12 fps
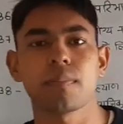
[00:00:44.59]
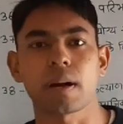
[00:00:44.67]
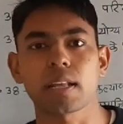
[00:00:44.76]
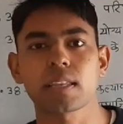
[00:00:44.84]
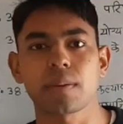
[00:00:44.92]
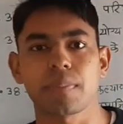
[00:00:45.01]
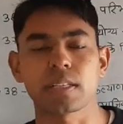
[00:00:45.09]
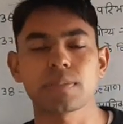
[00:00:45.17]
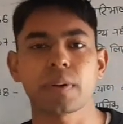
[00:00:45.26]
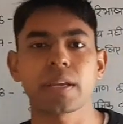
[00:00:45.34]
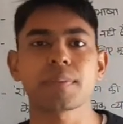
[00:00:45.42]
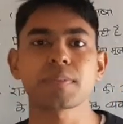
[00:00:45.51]
भारत के
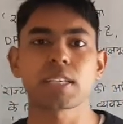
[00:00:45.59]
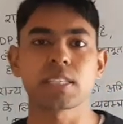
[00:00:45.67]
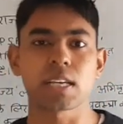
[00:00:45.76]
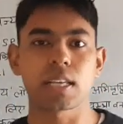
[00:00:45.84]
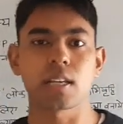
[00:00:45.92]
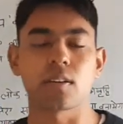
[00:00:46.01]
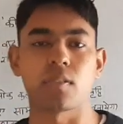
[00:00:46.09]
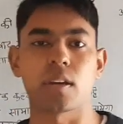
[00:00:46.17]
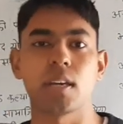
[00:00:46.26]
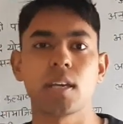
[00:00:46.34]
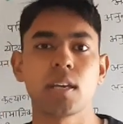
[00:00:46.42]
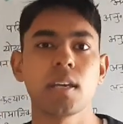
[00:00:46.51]
पास पर्याप्त संसाधन
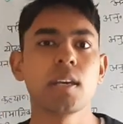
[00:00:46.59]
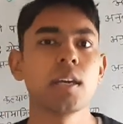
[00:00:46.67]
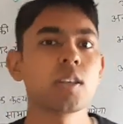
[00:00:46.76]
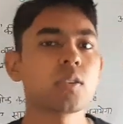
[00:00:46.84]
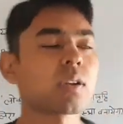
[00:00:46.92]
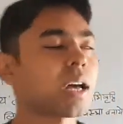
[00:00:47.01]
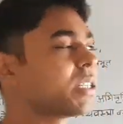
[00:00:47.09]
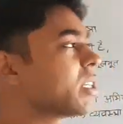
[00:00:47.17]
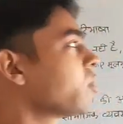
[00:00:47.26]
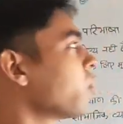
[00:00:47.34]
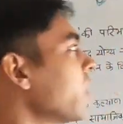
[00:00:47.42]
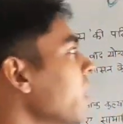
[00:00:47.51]
होंगे तो
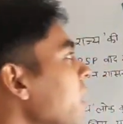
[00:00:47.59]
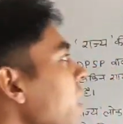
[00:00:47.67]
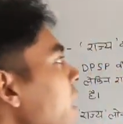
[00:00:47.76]
राज्य जो है